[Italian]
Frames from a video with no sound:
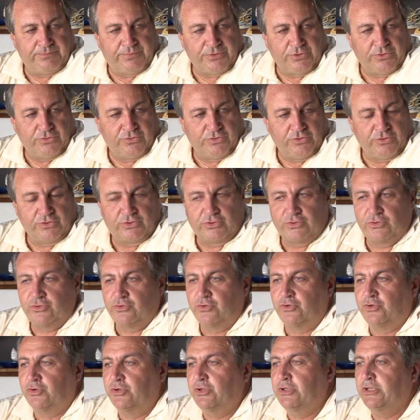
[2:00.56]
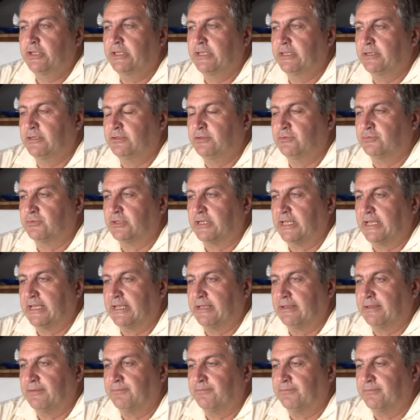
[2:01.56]
prodotto eh, di
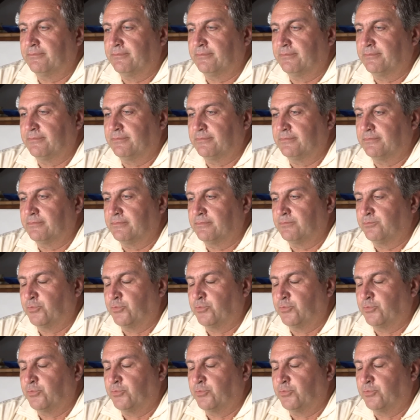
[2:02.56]
una mh, mm,